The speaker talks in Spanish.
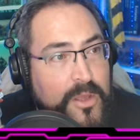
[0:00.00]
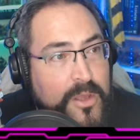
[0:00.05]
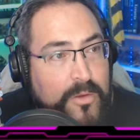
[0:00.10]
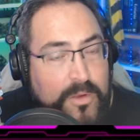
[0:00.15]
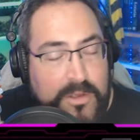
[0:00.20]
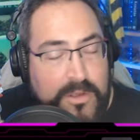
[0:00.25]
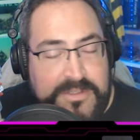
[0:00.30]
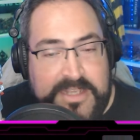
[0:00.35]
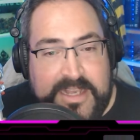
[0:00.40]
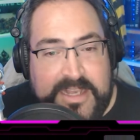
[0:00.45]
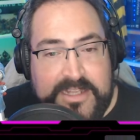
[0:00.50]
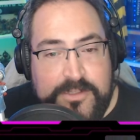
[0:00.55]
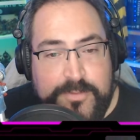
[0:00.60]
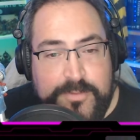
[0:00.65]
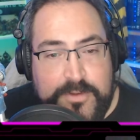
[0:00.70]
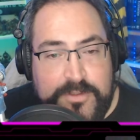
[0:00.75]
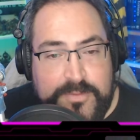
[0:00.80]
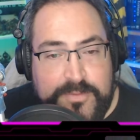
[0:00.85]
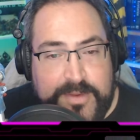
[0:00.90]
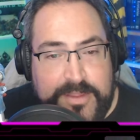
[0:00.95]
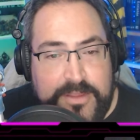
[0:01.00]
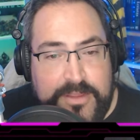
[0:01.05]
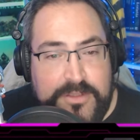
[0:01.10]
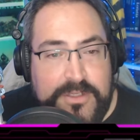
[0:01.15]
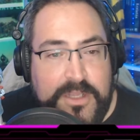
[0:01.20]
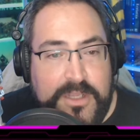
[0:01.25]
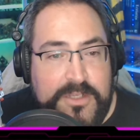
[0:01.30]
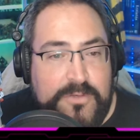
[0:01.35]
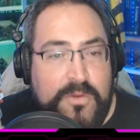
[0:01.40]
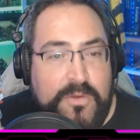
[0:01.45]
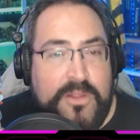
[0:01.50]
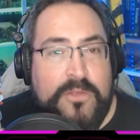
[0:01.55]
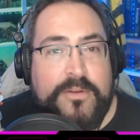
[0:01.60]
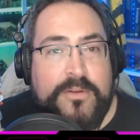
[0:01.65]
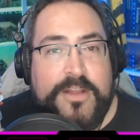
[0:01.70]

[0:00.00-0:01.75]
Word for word: cuando sacan estos precios es cuando